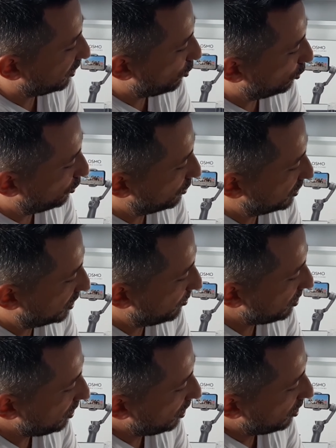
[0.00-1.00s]
gördüğünüz
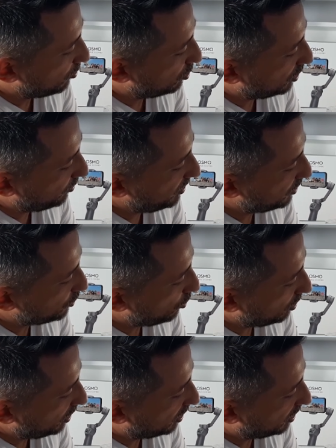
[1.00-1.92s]
gibi. Burada birçok